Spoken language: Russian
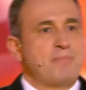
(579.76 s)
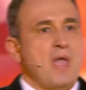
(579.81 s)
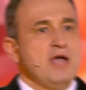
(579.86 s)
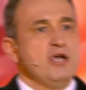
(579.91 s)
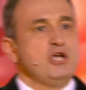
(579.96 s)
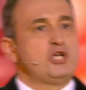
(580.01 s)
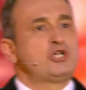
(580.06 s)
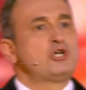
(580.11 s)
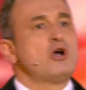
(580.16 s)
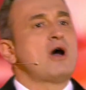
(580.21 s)

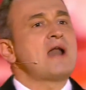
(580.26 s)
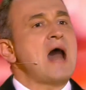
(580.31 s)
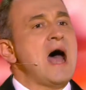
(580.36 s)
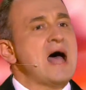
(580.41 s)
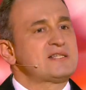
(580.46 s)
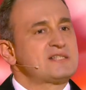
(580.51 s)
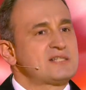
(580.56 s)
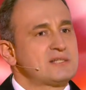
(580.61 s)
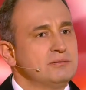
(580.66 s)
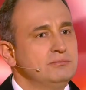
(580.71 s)
еще
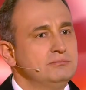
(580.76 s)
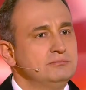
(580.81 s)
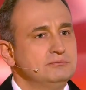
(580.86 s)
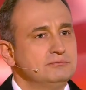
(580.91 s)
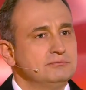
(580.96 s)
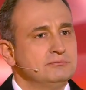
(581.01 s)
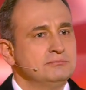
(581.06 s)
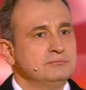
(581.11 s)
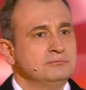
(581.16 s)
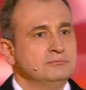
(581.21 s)
раз,
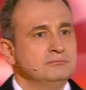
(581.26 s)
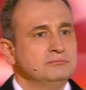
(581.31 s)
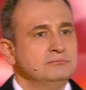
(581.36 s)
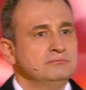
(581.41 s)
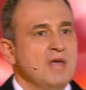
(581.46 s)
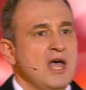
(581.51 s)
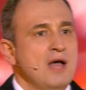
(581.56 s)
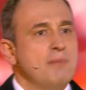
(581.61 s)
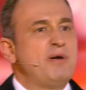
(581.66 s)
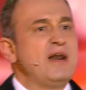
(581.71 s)

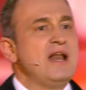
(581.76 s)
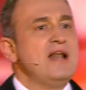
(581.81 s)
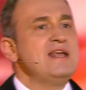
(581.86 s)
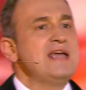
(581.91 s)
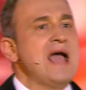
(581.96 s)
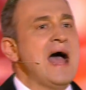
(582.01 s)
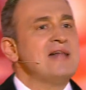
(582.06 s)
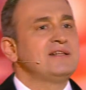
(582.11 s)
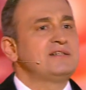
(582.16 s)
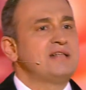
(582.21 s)

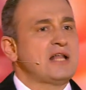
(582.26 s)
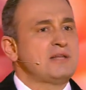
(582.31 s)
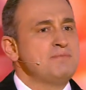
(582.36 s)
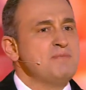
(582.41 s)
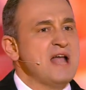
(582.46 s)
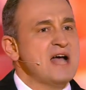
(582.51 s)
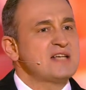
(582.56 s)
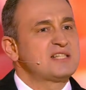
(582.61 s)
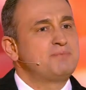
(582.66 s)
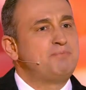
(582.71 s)
бриллиант от
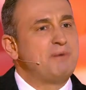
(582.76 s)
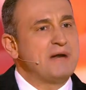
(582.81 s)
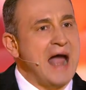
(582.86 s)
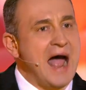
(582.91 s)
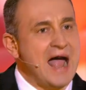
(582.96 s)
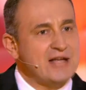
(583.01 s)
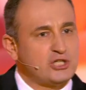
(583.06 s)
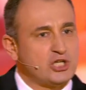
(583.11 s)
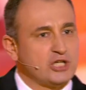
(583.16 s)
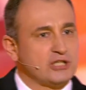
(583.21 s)
меня
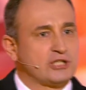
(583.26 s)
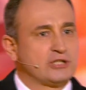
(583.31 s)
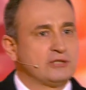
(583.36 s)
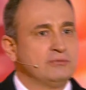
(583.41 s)
спрячешь?